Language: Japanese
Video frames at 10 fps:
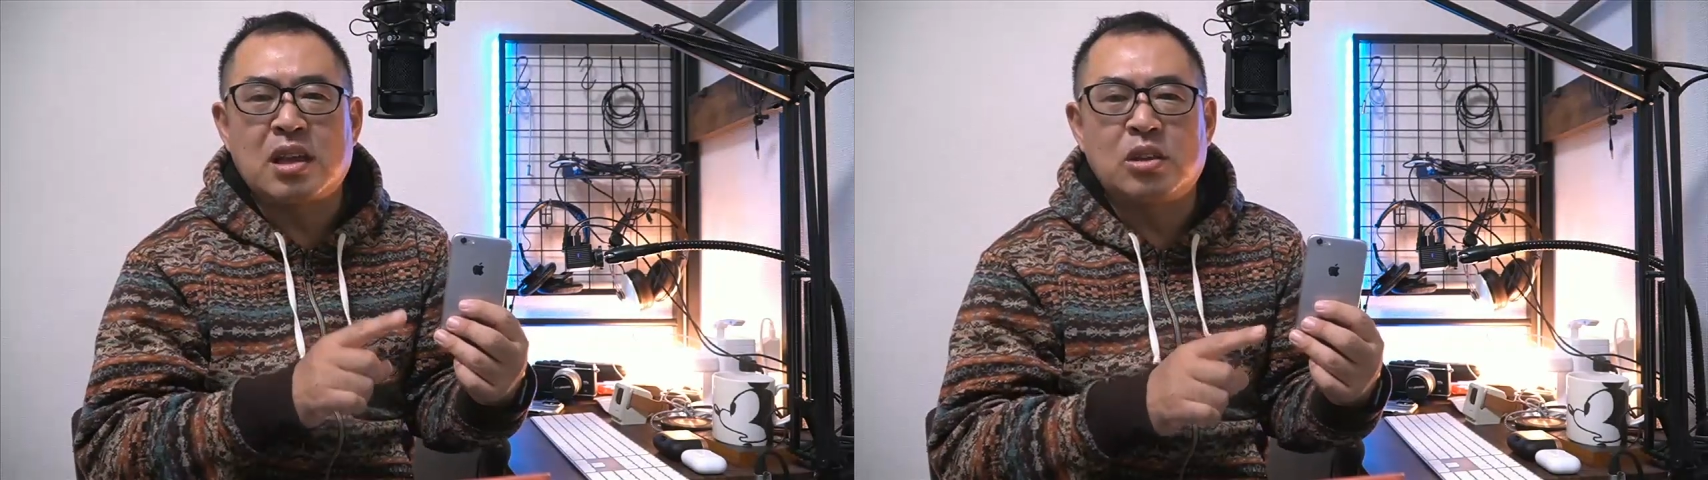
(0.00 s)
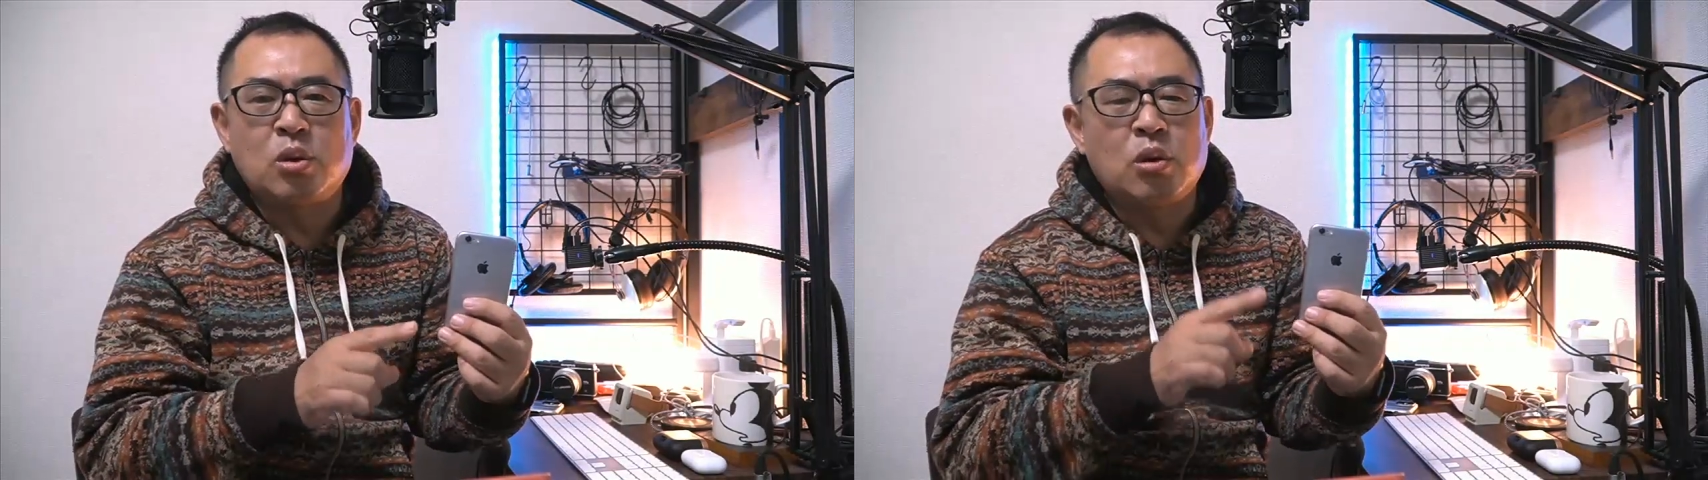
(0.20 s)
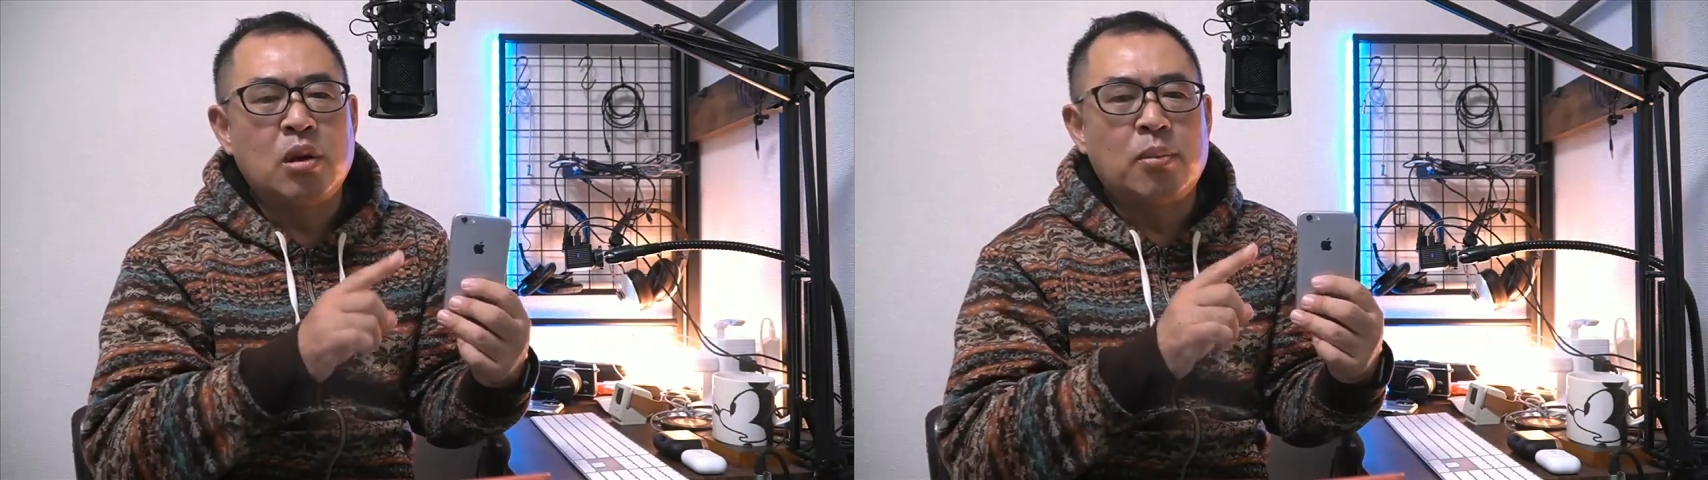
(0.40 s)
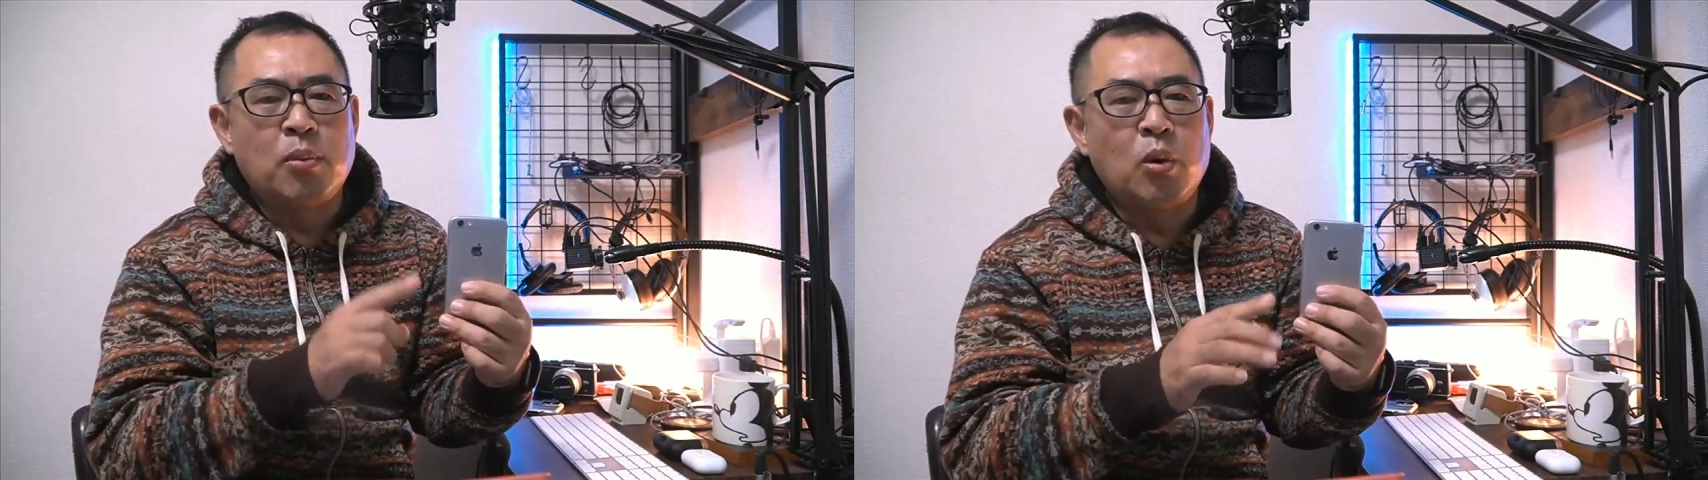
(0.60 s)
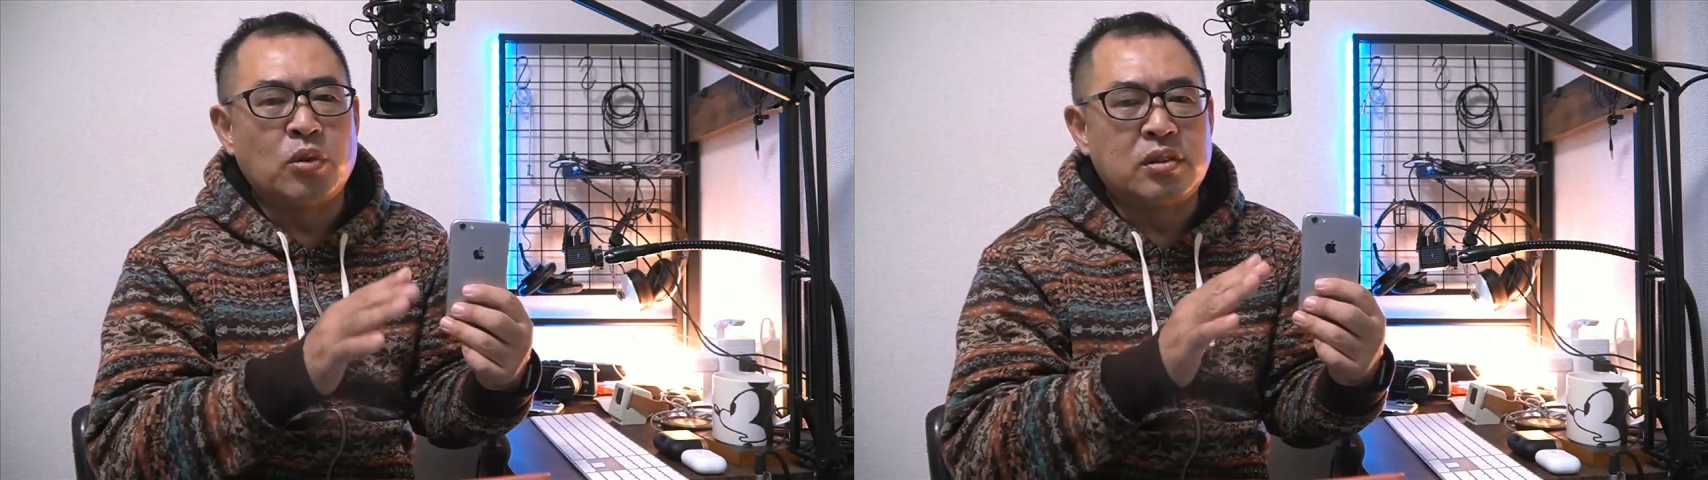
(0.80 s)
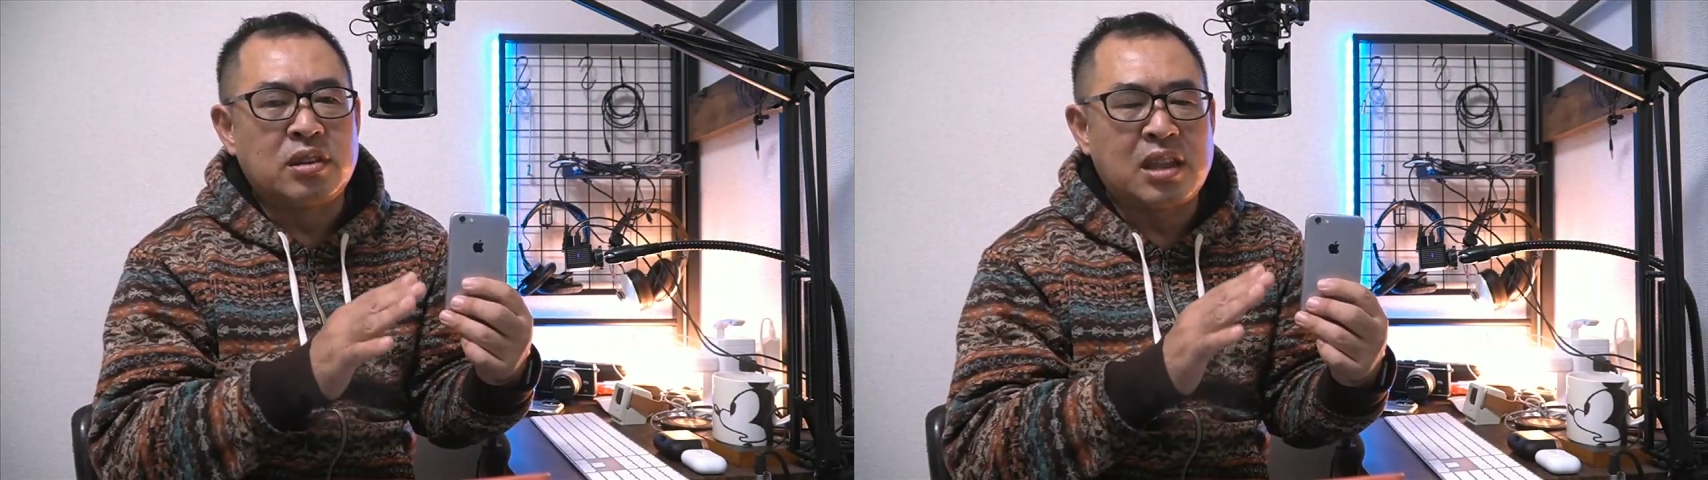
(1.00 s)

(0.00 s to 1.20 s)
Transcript: うさん のもう